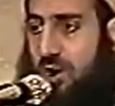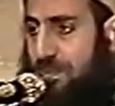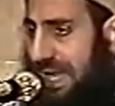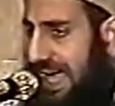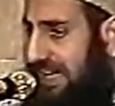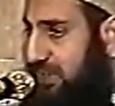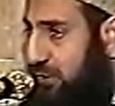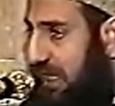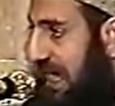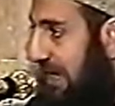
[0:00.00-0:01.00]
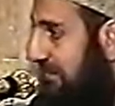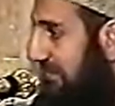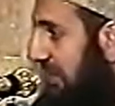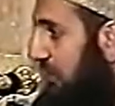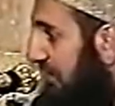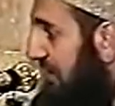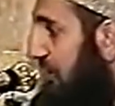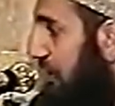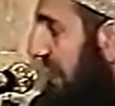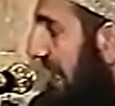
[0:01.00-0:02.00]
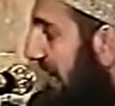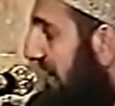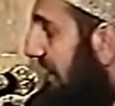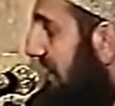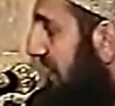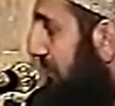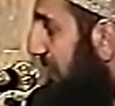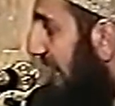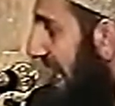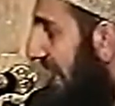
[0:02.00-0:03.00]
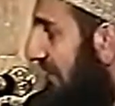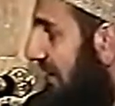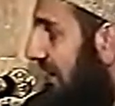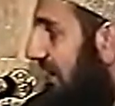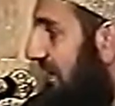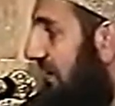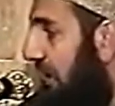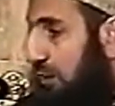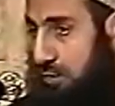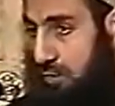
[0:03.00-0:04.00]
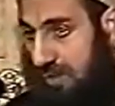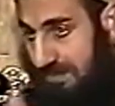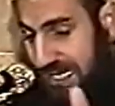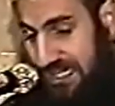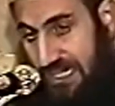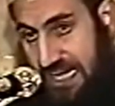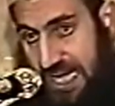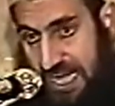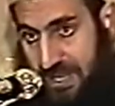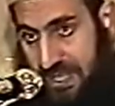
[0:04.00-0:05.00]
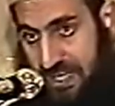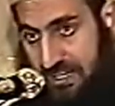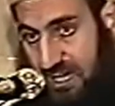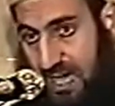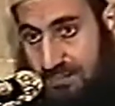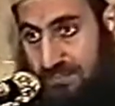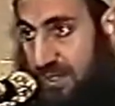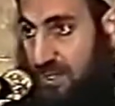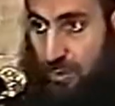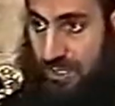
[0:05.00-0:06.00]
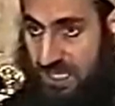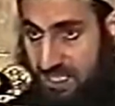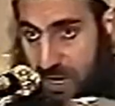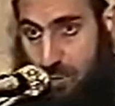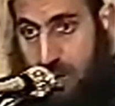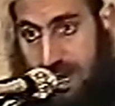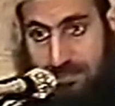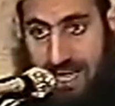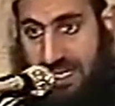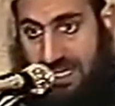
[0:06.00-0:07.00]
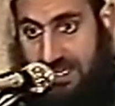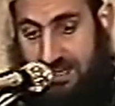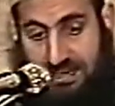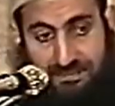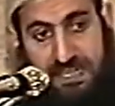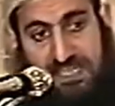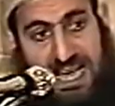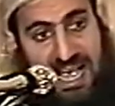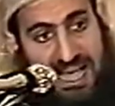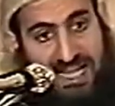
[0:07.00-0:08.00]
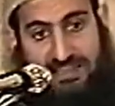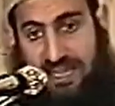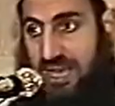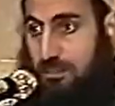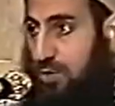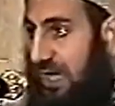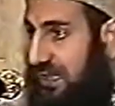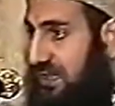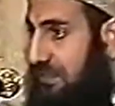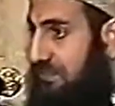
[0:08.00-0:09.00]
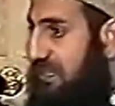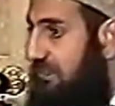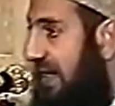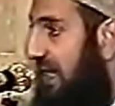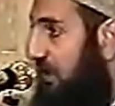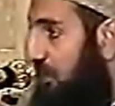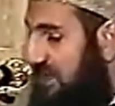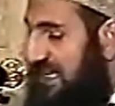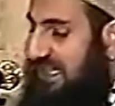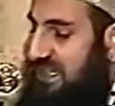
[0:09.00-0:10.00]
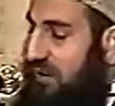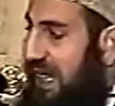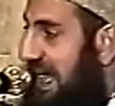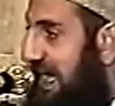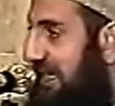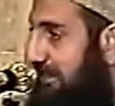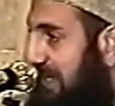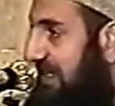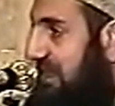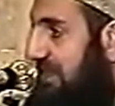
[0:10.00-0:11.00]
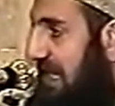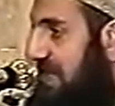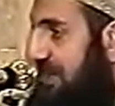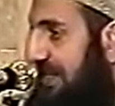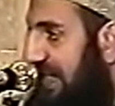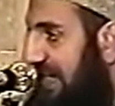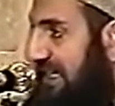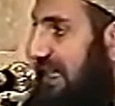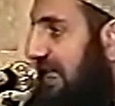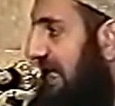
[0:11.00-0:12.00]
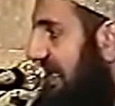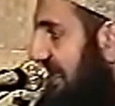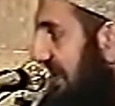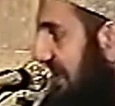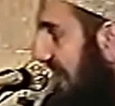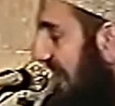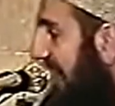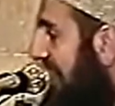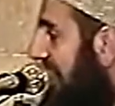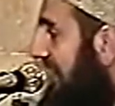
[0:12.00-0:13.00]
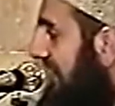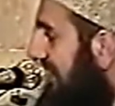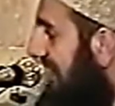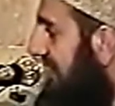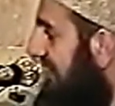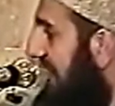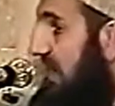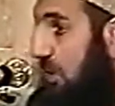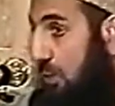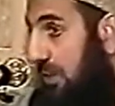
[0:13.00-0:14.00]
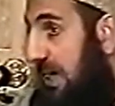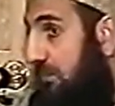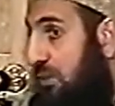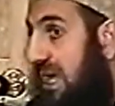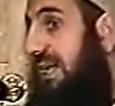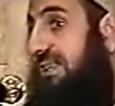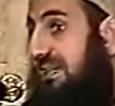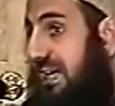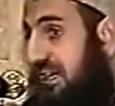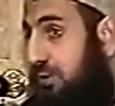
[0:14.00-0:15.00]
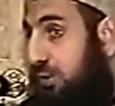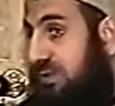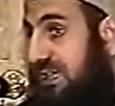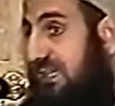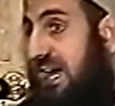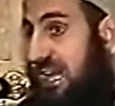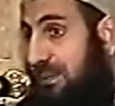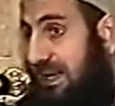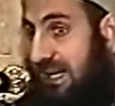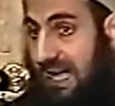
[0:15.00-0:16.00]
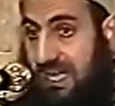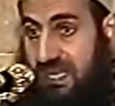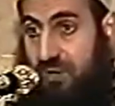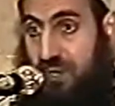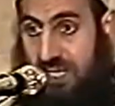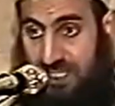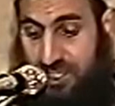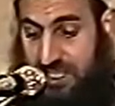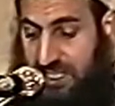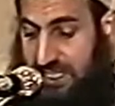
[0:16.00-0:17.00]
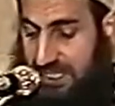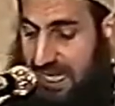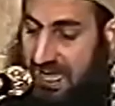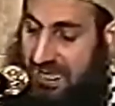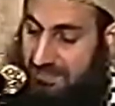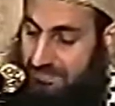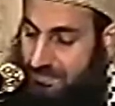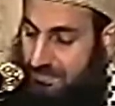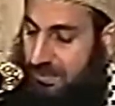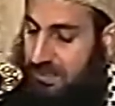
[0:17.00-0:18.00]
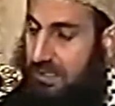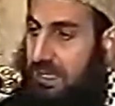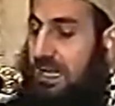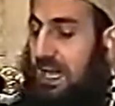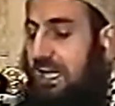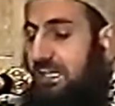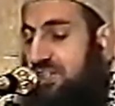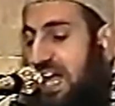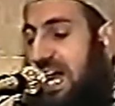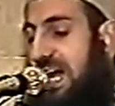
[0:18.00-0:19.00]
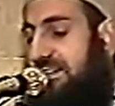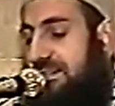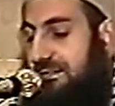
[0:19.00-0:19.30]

يوم عاشوراء ومن كل أرض كربلاء ادخل معي رحاب الذكرى وتجول معي في ساحاتها المخضبة بدماء الحسين وآل البيت من أجل لا إله إلا الله لكي تأخذ مرادك إن كنت طالبا للحق وناشدا إياه لقد جاءت